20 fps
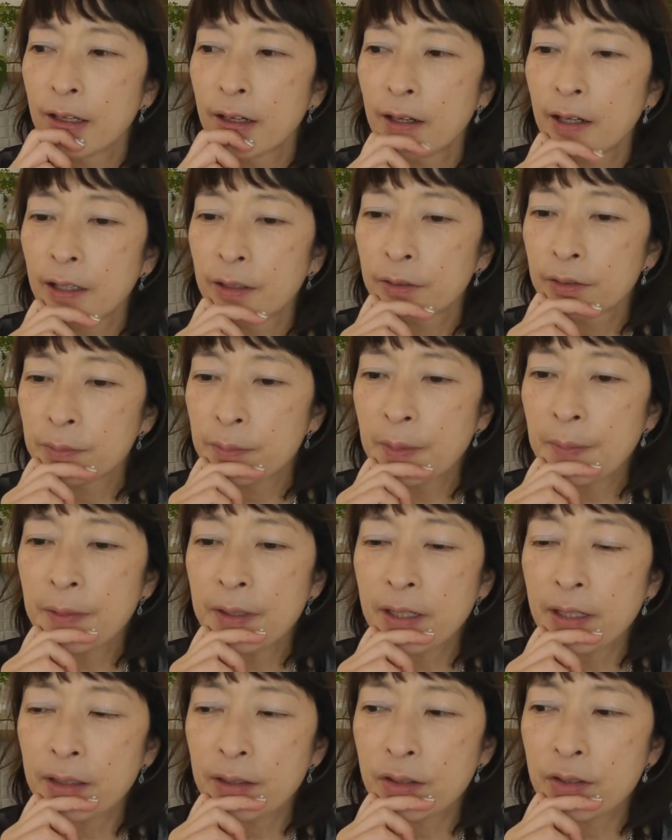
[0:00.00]
あの今ま
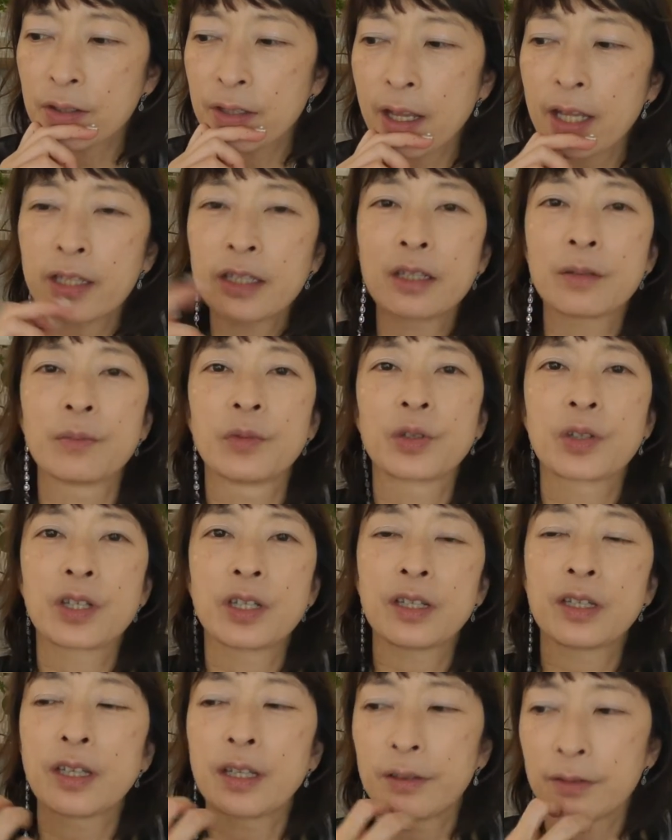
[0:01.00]
で私何人も
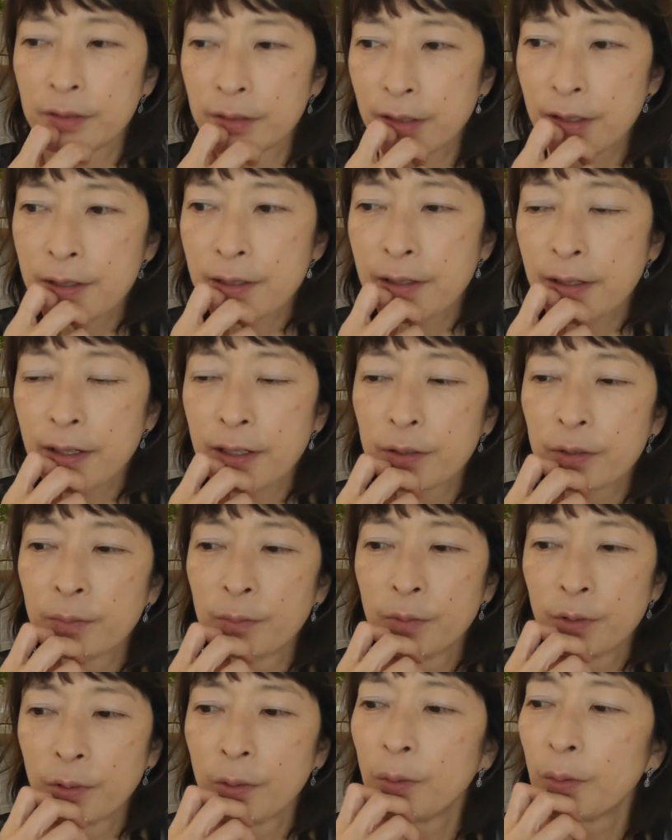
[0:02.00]
聞いてるんですけれど
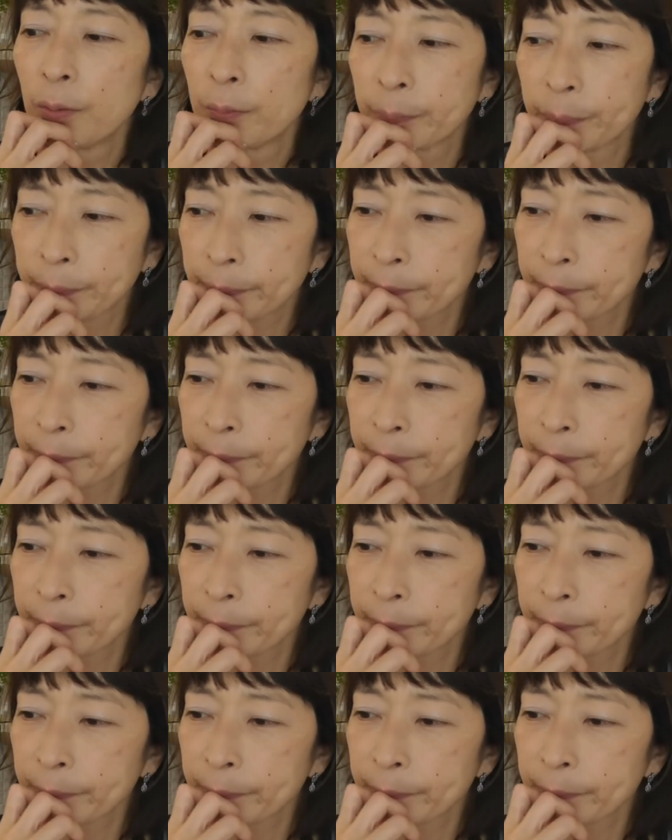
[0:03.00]
も